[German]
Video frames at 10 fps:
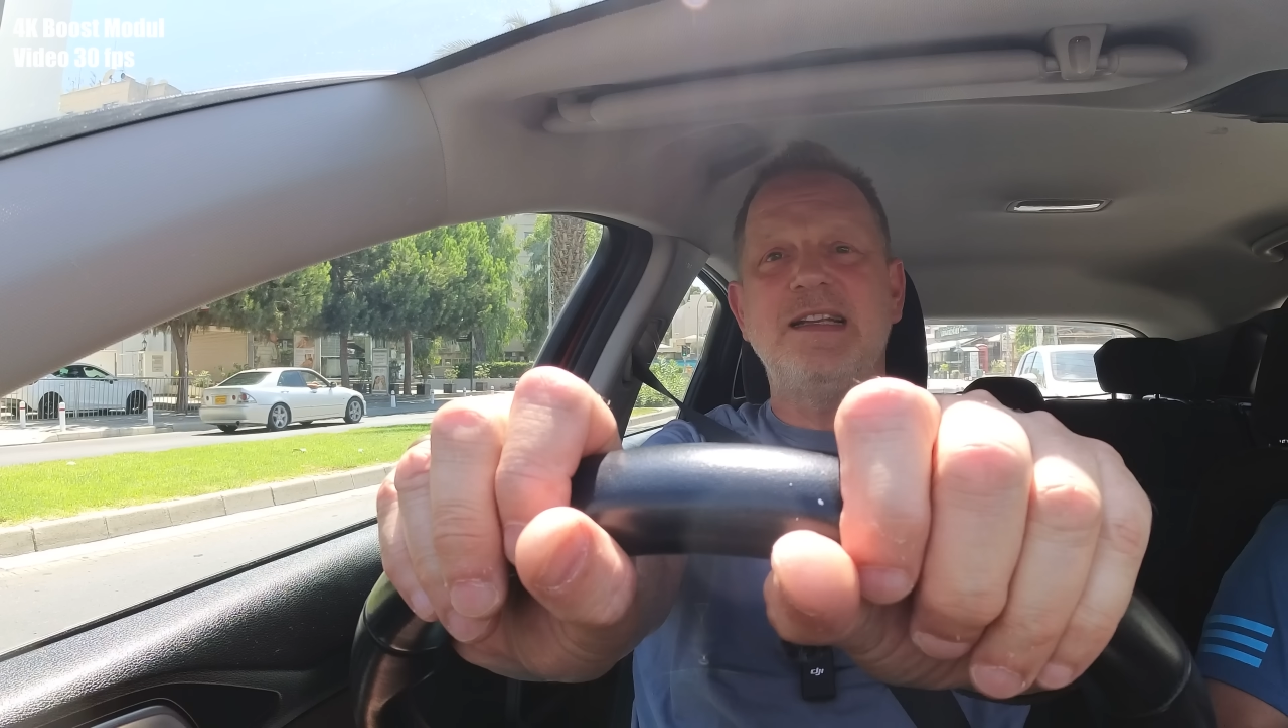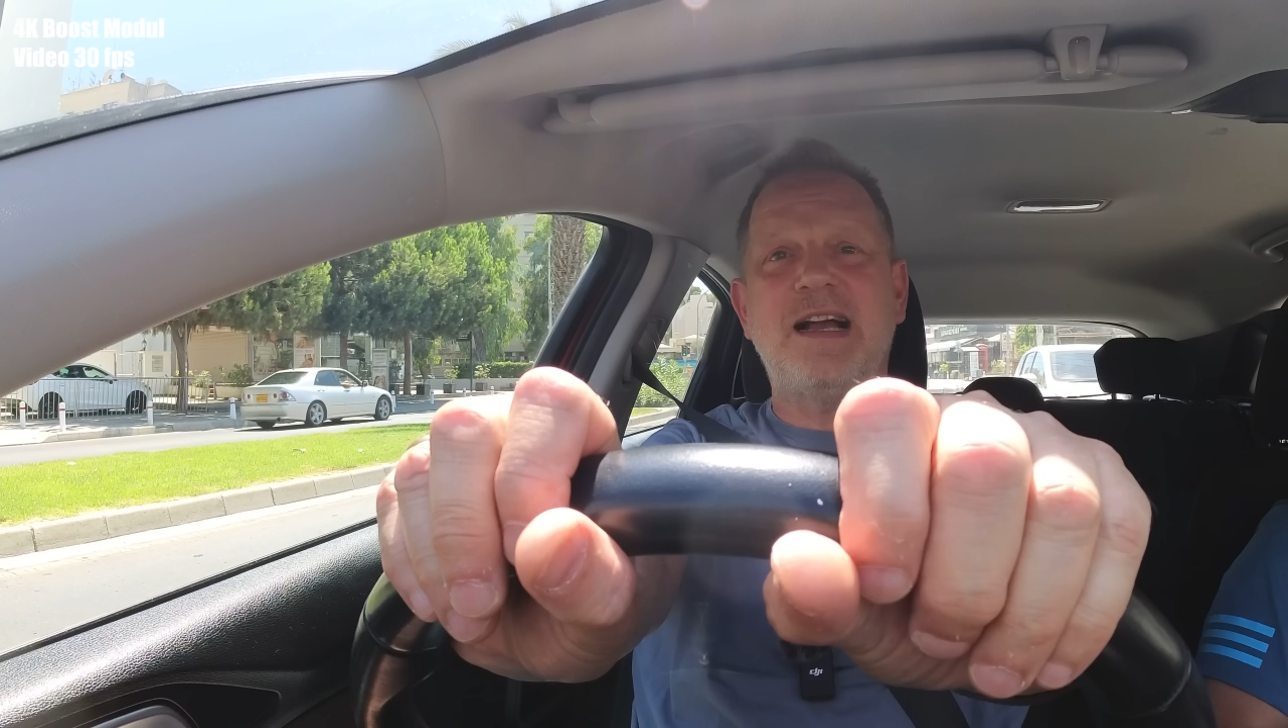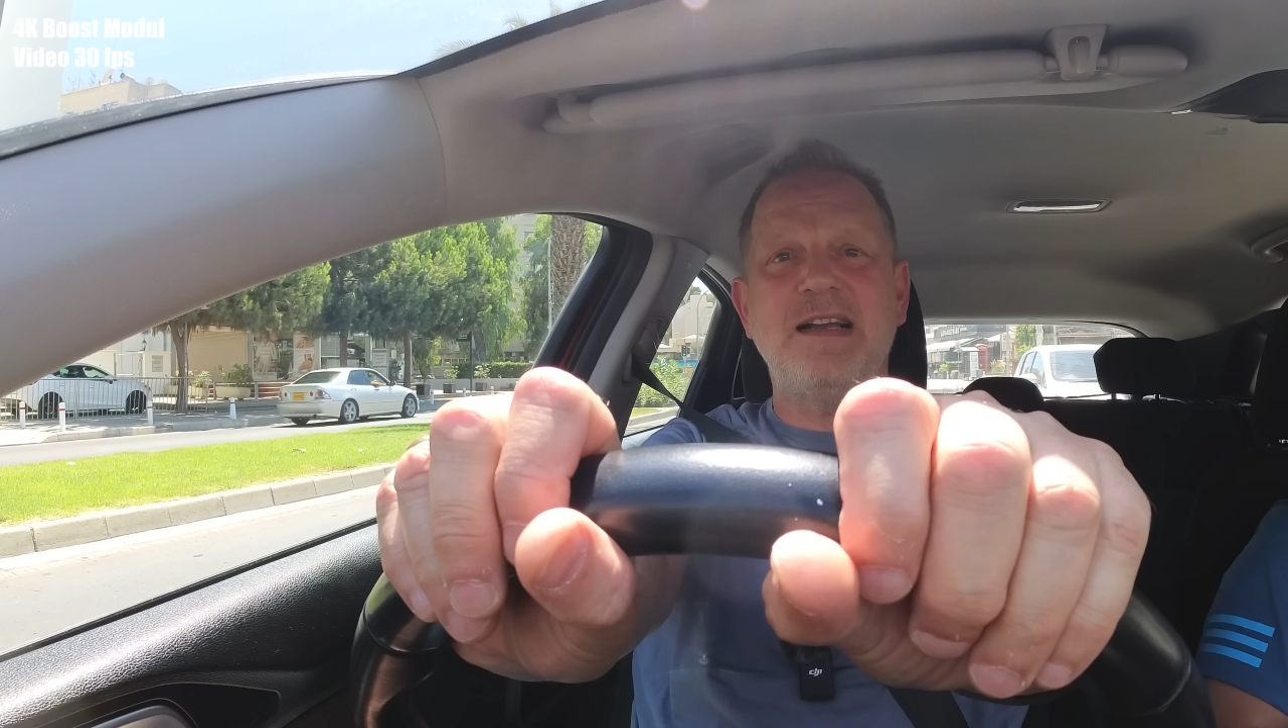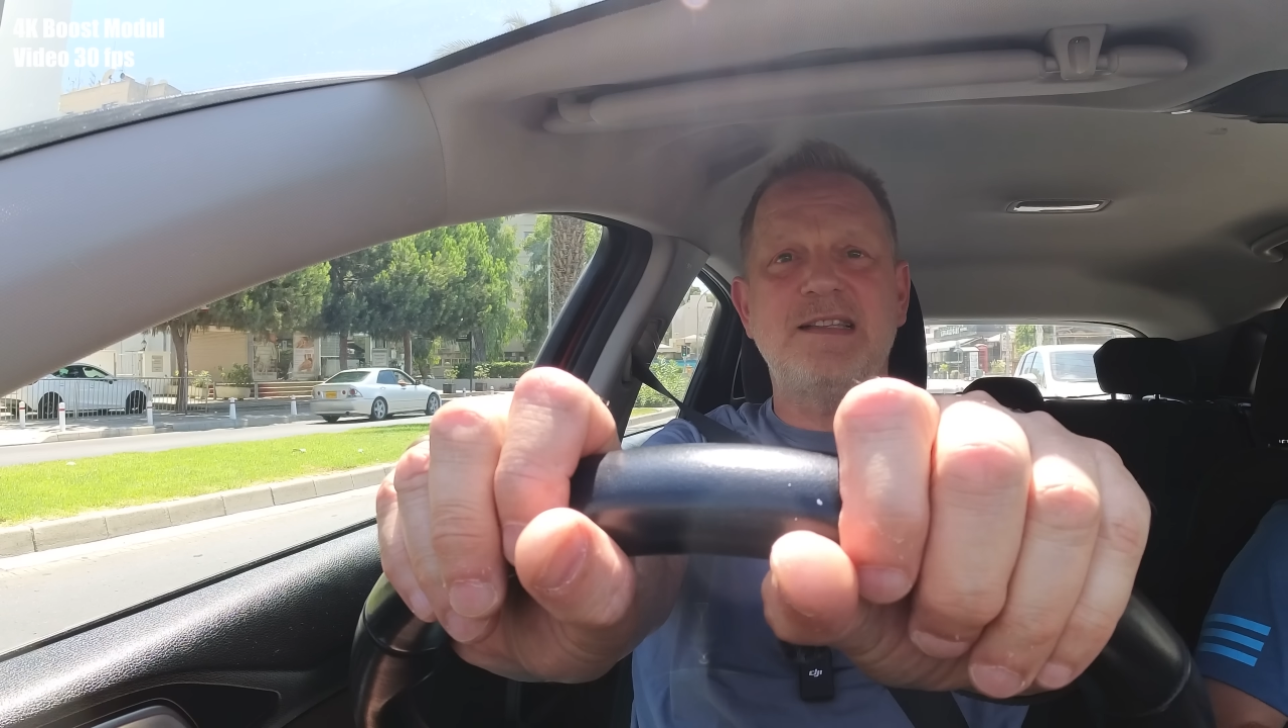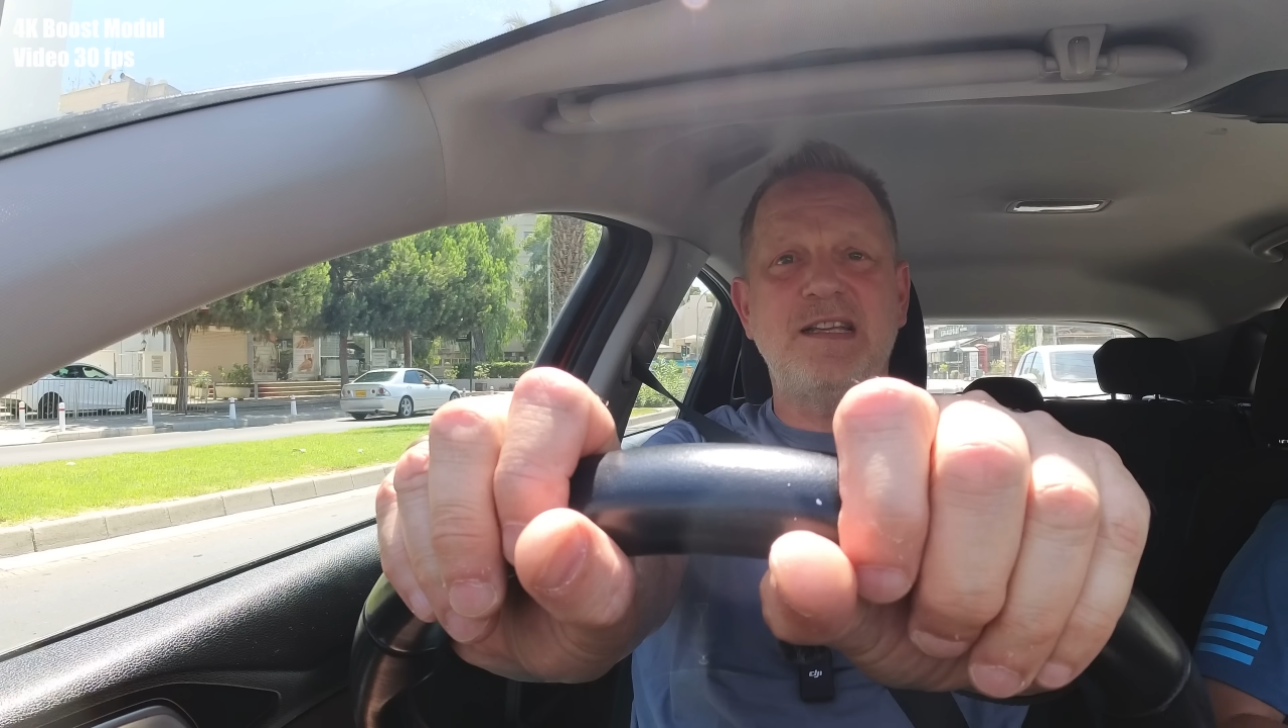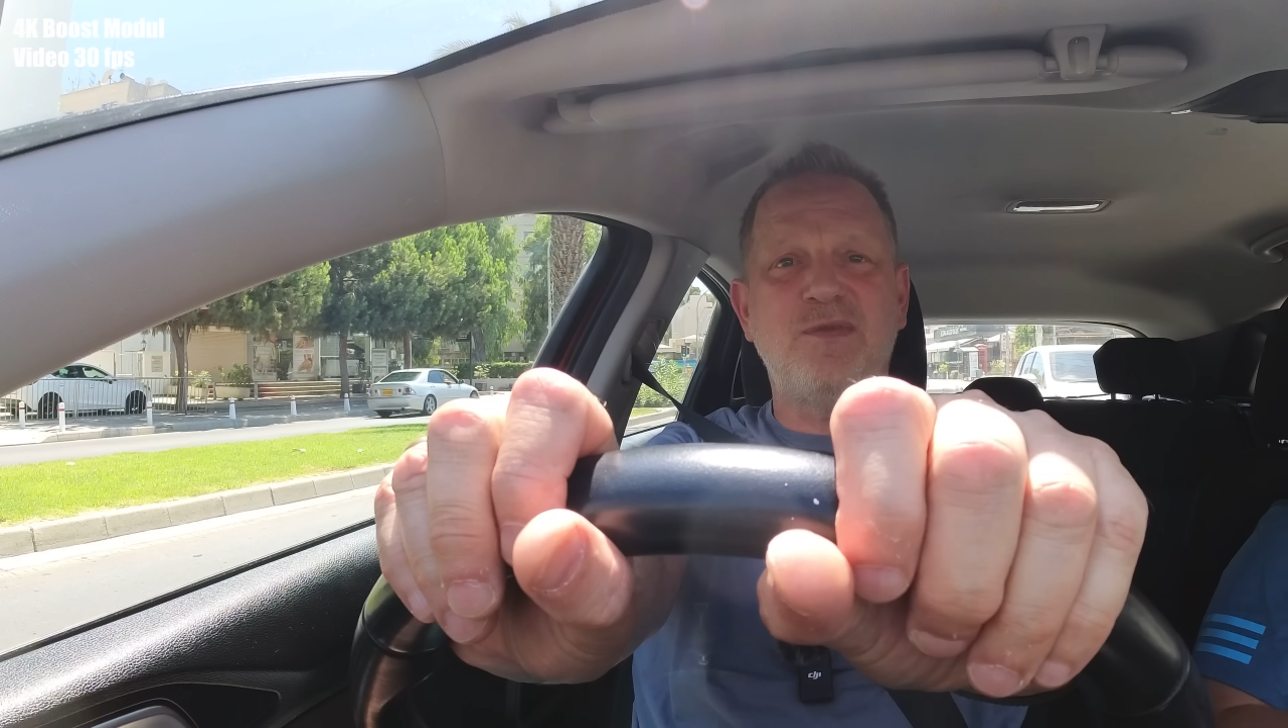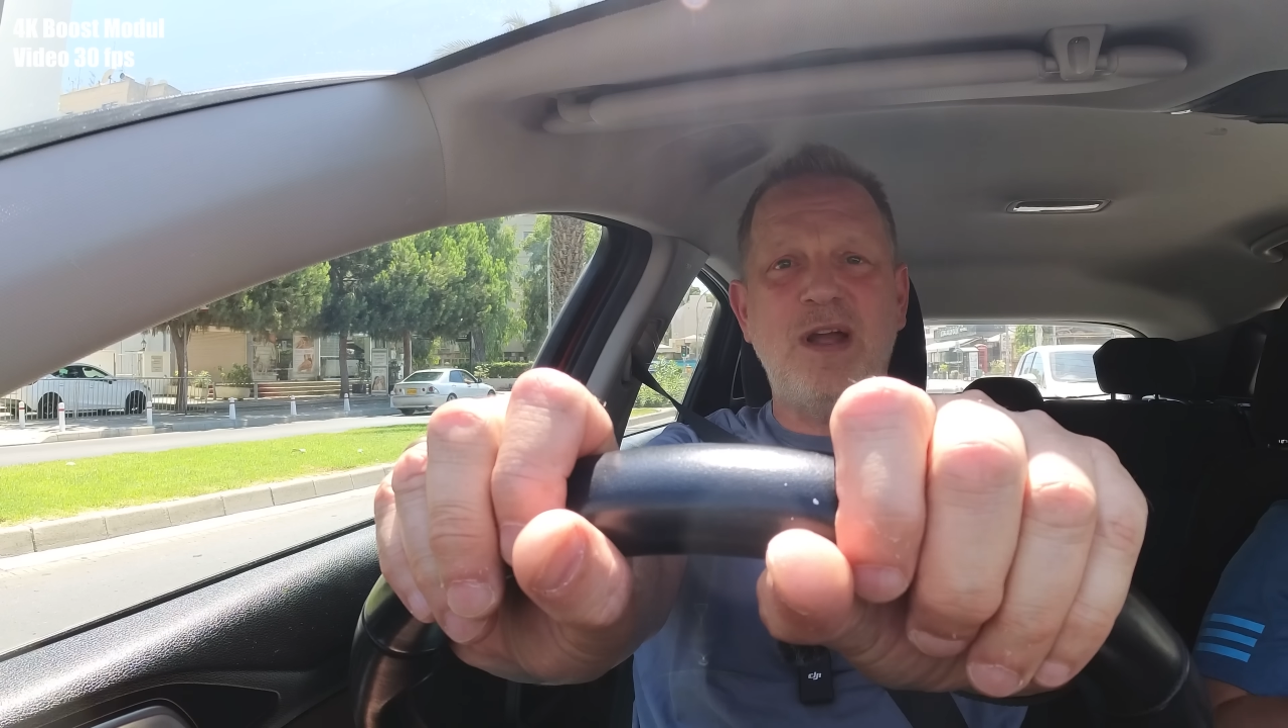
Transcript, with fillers: 30